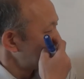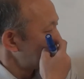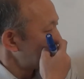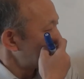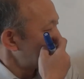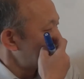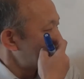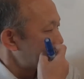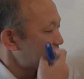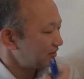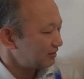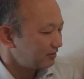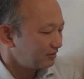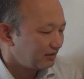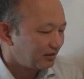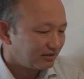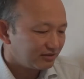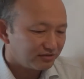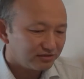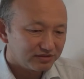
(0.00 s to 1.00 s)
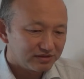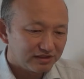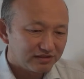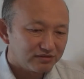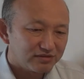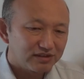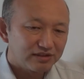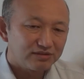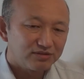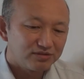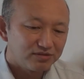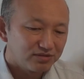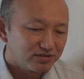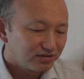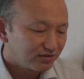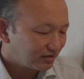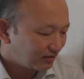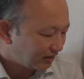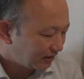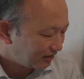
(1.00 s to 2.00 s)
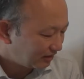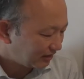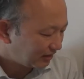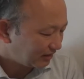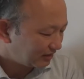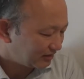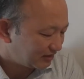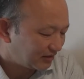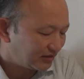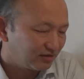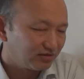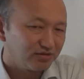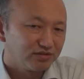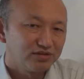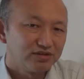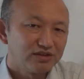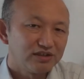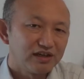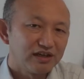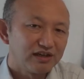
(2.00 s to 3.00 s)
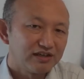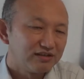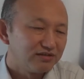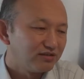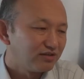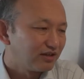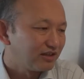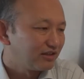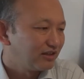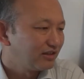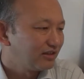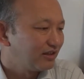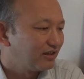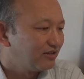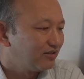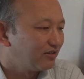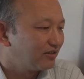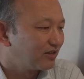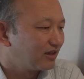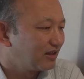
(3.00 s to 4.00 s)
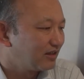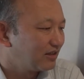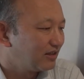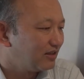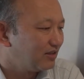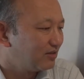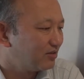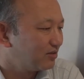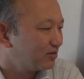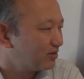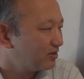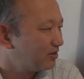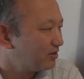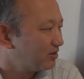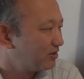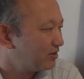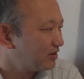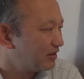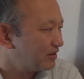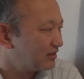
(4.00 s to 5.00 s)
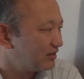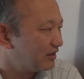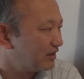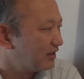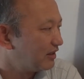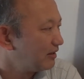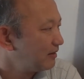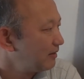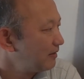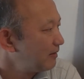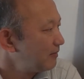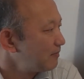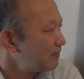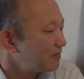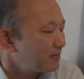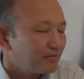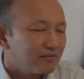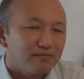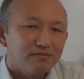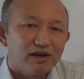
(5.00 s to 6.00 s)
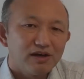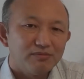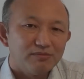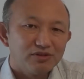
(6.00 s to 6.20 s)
えー、それでそのチェコでこの件に関して、ね、どのような反応が出てるのかっていうことをですね、まあ